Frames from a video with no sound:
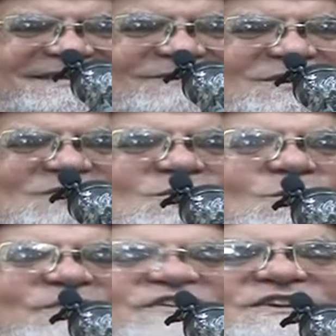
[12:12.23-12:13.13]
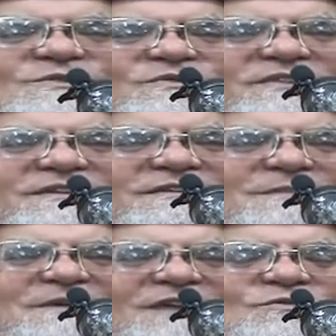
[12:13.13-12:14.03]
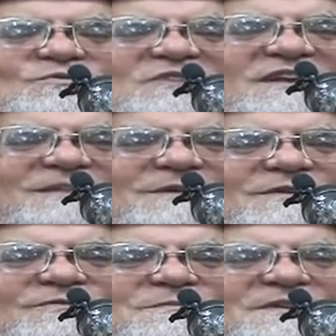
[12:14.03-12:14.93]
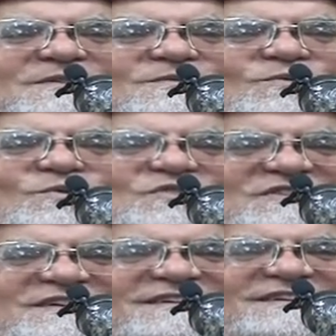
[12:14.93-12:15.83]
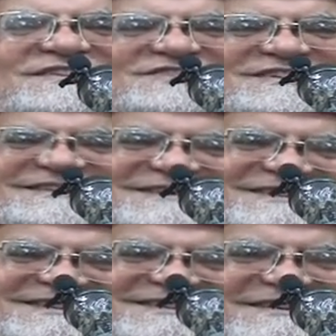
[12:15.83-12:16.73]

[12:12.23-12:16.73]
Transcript: وهو وفي يبعث سلامه من إندونيسيا إلى شيخه